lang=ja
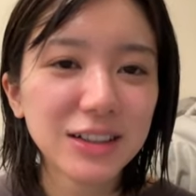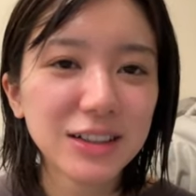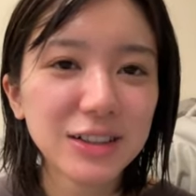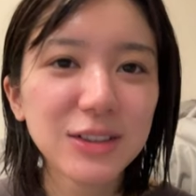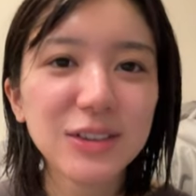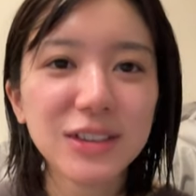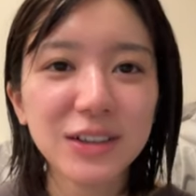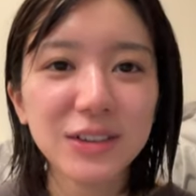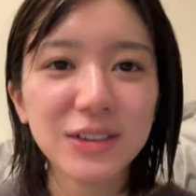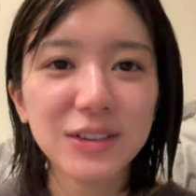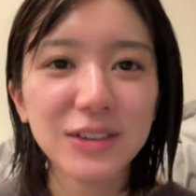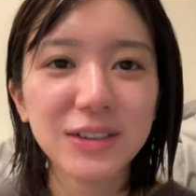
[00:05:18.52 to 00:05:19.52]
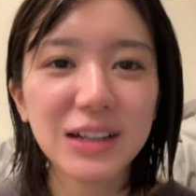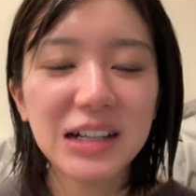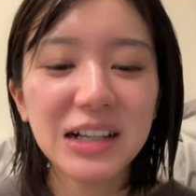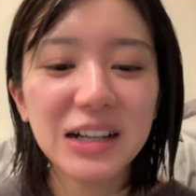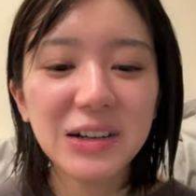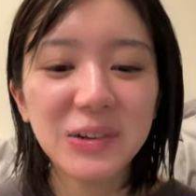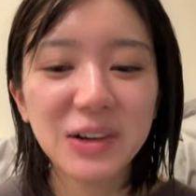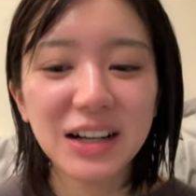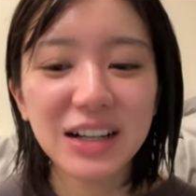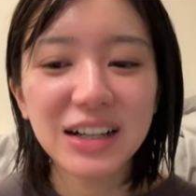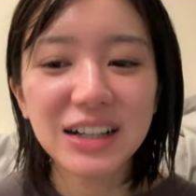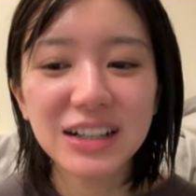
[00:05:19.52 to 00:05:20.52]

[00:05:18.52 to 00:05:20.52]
そうなのよ、令和